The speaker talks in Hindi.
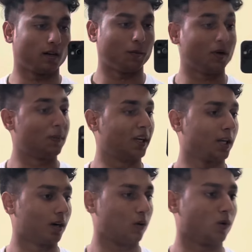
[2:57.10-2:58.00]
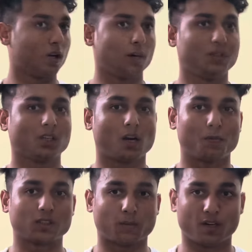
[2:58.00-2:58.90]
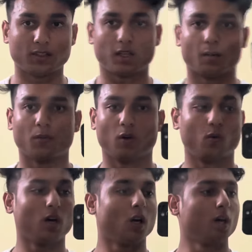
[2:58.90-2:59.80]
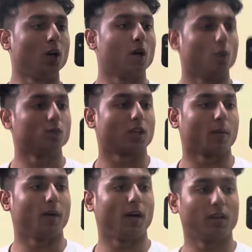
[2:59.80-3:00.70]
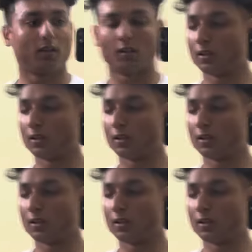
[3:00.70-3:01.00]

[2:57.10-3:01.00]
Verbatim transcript: अभी मैं क्या करूँगा अभी सारा अपना सामान सेटअप करूँगा उसके बाद